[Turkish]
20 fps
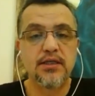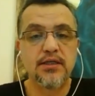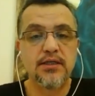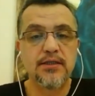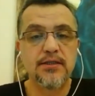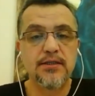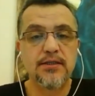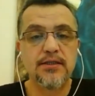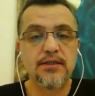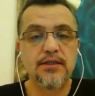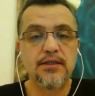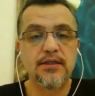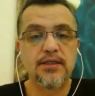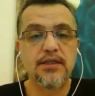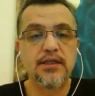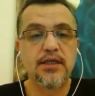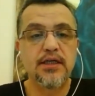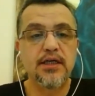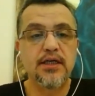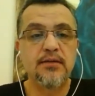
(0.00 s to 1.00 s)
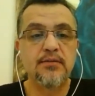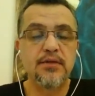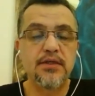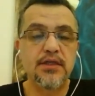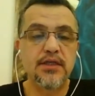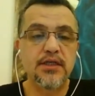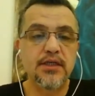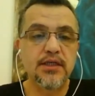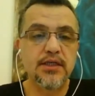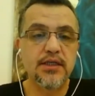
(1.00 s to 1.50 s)
e, yine
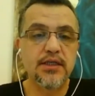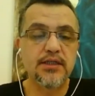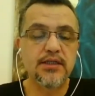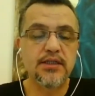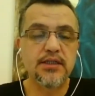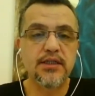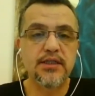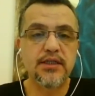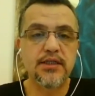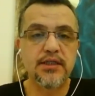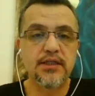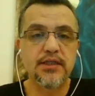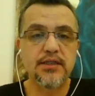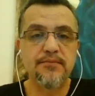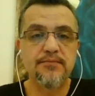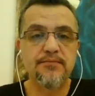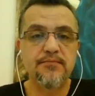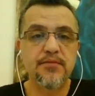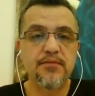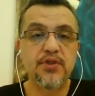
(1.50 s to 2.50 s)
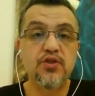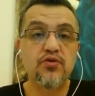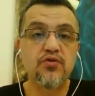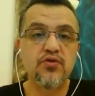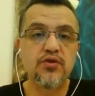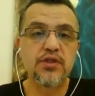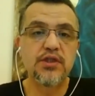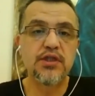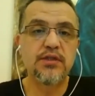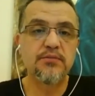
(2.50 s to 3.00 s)
Amerikan kadınlarının
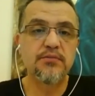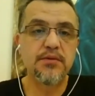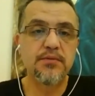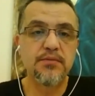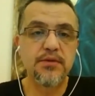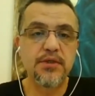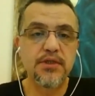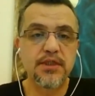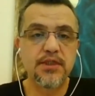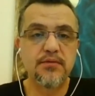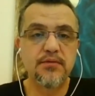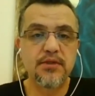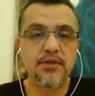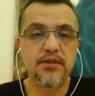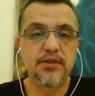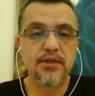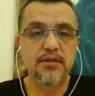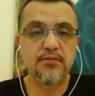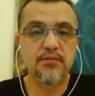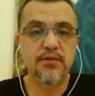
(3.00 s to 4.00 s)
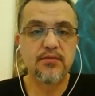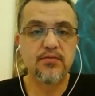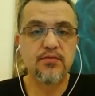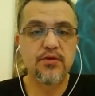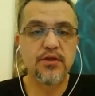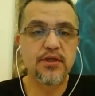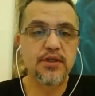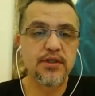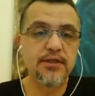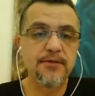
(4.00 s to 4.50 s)
1975'te basılmış
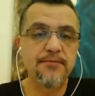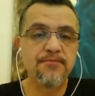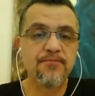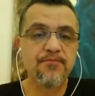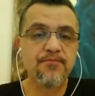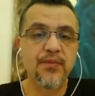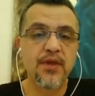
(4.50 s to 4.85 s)
bu arada.